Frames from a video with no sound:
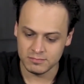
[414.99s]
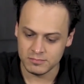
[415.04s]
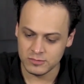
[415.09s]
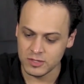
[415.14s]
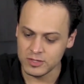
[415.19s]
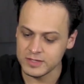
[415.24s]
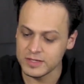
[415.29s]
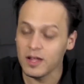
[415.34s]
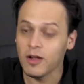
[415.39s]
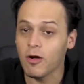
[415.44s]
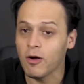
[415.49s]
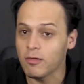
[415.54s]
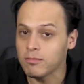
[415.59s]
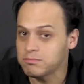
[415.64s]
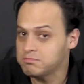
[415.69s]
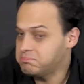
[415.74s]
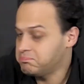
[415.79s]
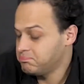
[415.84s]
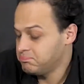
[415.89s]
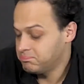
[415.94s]
Entonces digo,
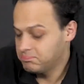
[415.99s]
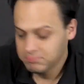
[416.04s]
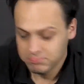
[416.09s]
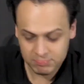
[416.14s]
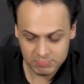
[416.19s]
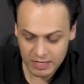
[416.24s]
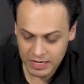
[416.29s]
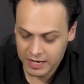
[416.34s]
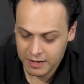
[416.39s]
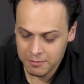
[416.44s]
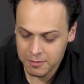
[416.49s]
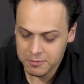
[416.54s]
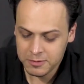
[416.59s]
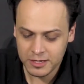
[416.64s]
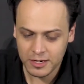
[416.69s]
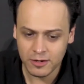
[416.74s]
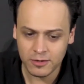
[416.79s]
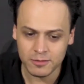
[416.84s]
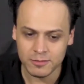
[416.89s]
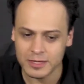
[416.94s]
de que me
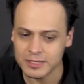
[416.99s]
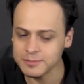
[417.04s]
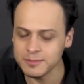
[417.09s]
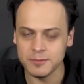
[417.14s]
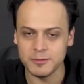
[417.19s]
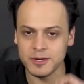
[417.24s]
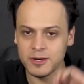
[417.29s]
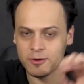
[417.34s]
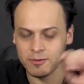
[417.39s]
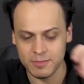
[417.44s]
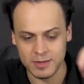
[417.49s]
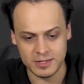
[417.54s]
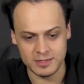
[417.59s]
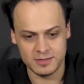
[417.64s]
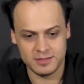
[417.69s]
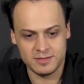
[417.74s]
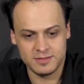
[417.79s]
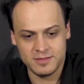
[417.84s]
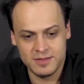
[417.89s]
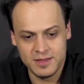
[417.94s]
vinieron más, me vinieron
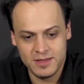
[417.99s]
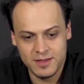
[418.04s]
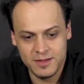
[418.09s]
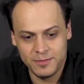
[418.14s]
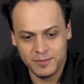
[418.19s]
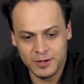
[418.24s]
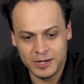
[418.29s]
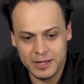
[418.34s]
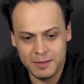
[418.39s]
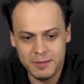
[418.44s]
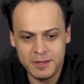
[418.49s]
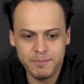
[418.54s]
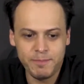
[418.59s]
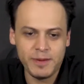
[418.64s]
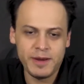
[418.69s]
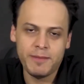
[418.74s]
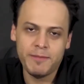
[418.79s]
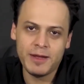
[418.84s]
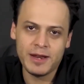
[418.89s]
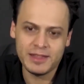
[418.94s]
más. Porque mi
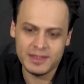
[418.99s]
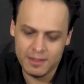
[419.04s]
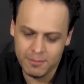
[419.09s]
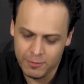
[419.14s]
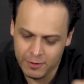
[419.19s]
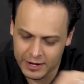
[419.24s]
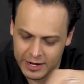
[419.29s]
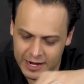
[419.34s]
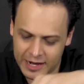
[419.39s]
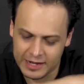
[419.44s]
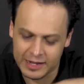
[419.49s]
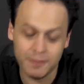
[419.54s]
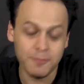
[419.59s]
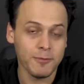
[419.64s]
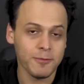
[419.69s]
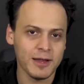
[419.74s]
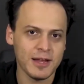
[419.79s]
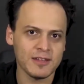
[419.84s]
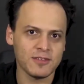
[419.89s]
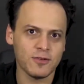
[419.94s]
primer temor era que
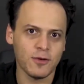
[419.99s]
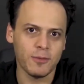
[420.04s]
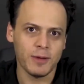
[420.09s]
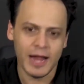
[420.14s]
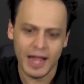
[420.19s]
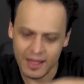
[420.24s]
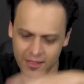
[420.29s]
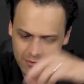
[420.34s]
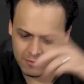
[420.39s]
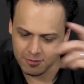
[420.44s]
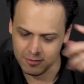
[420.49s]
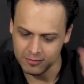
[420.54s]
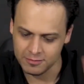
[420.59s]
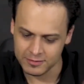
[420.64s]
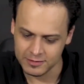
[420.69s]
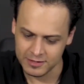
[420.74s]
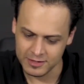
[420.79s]
me hubieran sobrado.